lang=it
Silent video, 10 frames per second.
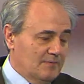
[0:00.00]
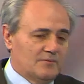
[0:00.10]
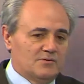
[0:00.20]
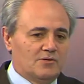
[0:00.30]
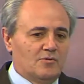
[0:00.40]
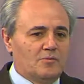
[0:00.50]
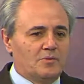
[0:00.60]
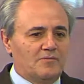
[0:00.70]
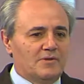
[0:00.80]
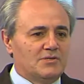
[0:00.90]
Così come per
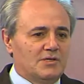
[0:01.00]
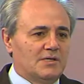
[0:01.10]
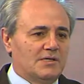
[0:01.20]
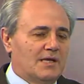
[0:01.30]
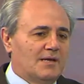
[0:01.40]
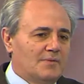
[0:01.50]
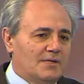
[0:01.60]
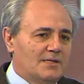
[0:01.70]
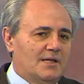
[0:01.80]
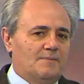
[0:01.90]
i vaccini.
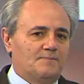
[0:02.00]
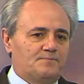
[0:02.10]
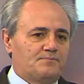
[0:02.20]
Chiaramente